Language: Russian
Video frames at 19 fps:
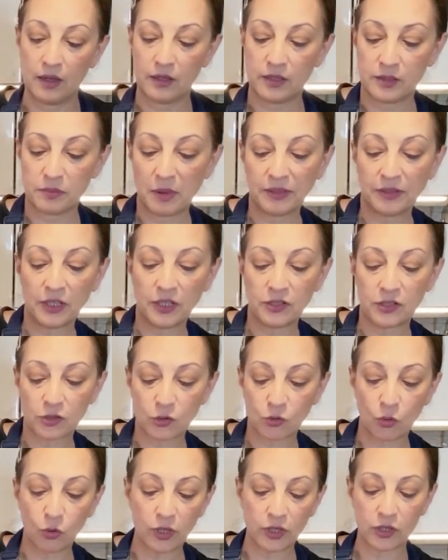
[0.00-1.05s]
Смотрите,
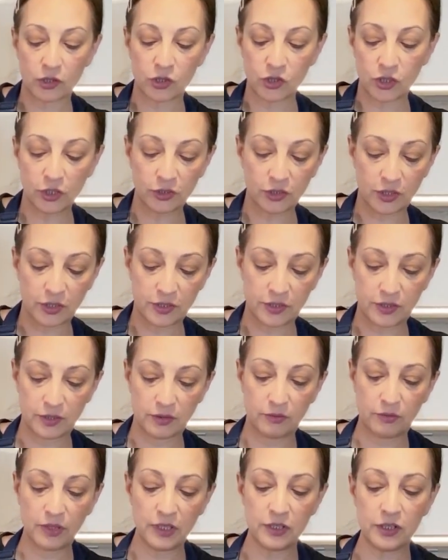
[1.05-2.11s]
сколько жидкости
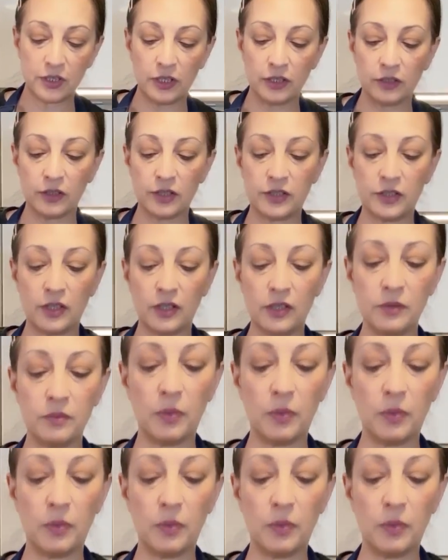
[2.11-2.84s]
выделилось из